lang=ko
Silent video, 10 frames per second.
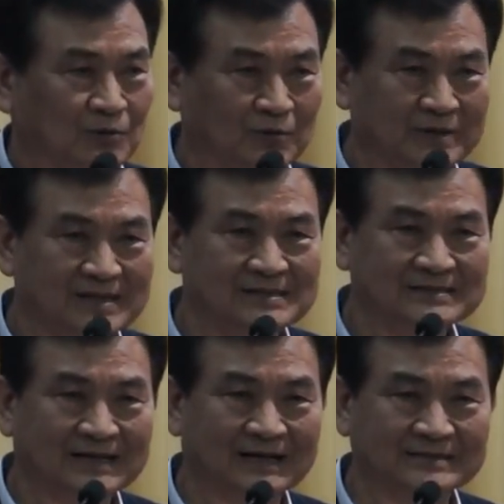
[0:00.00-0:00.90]
또는
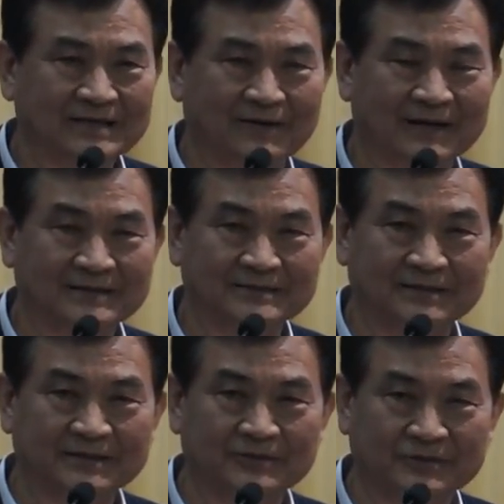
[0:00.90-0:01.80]

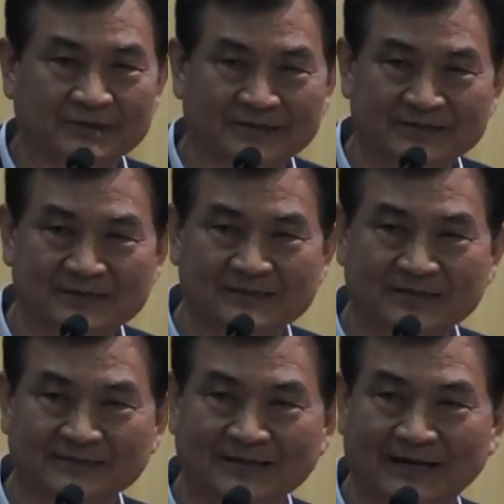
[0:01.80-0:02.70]
일상생활에서 이루어졌던
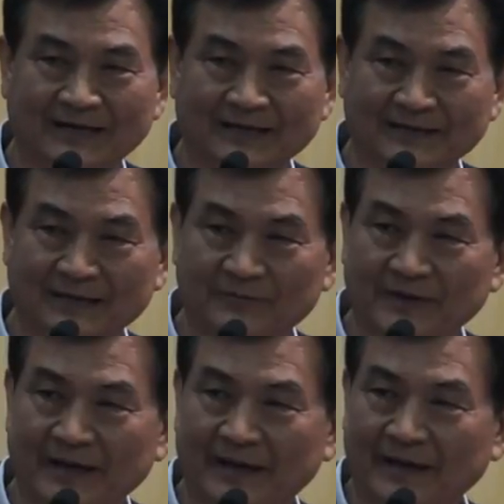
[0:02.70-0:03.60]
실천사항이기
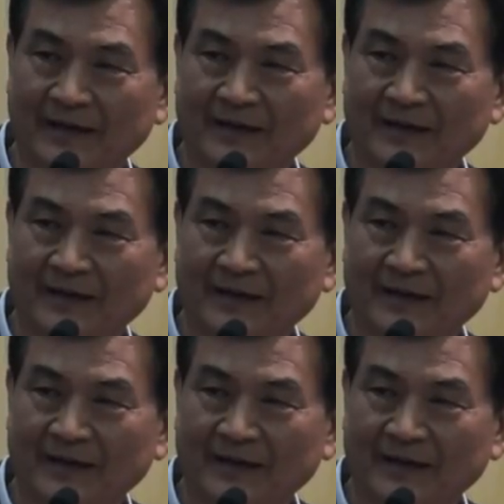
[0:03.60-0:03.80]
때문에